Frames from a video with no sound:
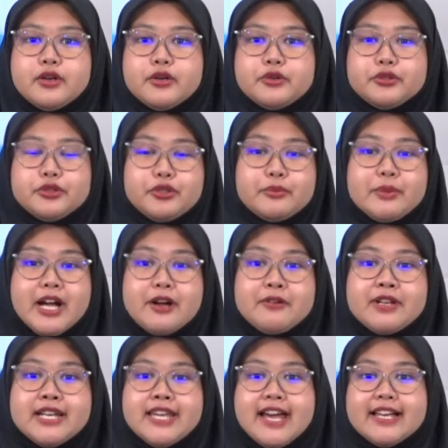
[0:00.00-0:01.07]
Untuk
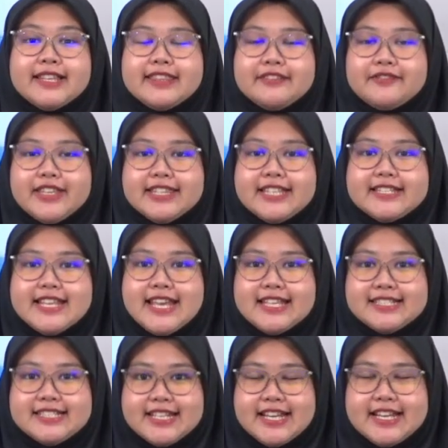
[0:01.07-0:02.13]
mengawali aktivitas
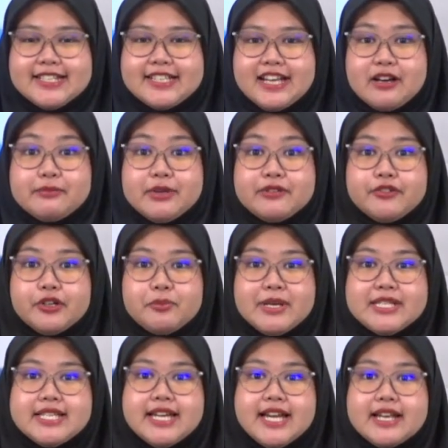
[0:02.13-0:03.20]
Anda, kami
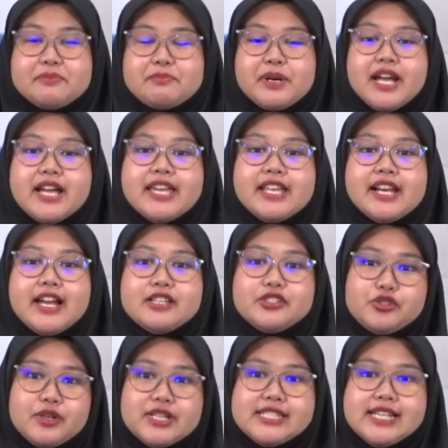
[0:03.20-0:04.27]
informasikan perakiraan
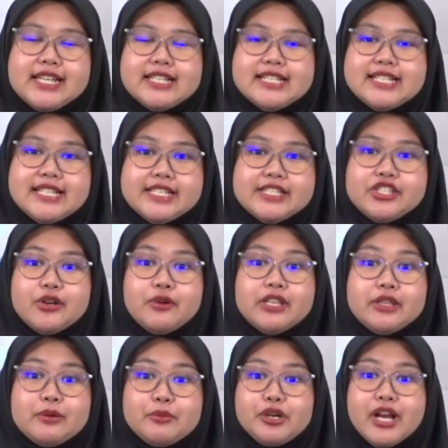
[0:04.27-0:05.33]
cuaca di Jawa
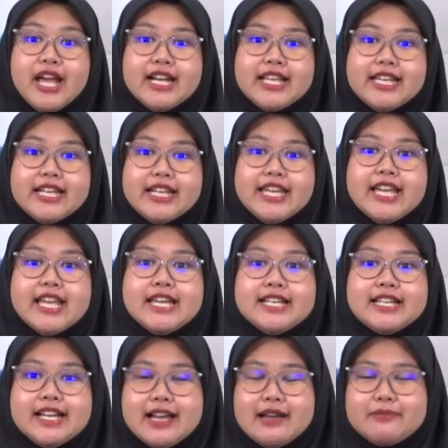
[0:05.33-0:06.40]
Timur hari ini,
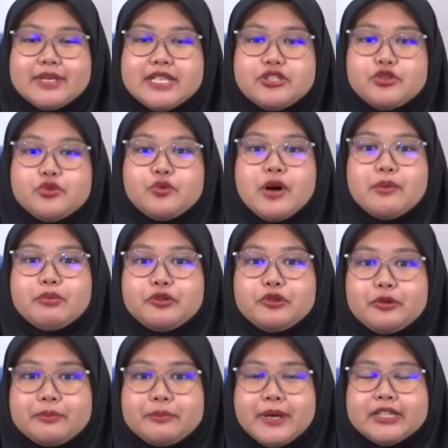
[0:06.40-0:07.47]
Kamis
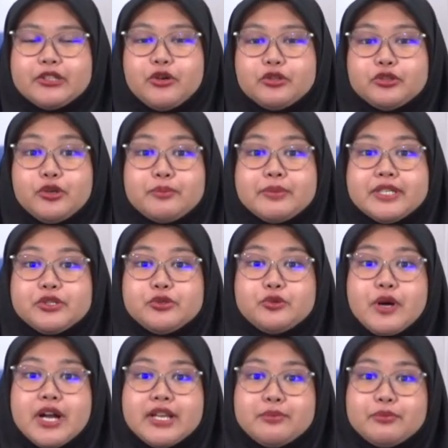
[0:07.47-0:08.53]
24 Oktober
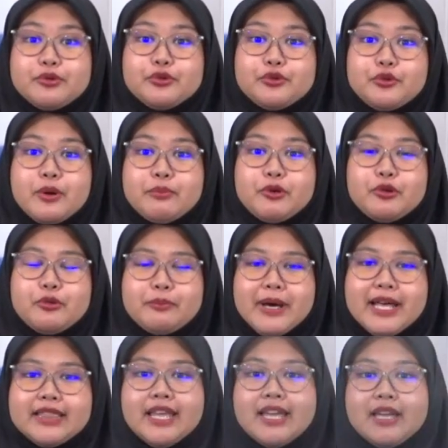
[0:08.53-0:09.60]

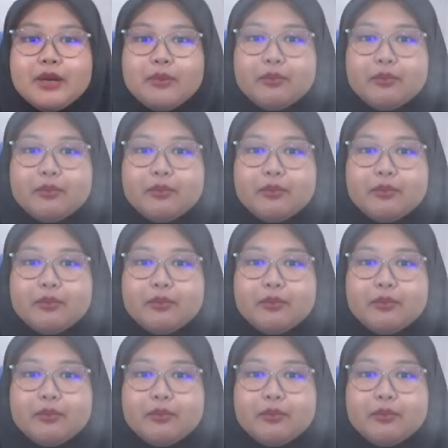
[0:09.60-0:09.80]
2024.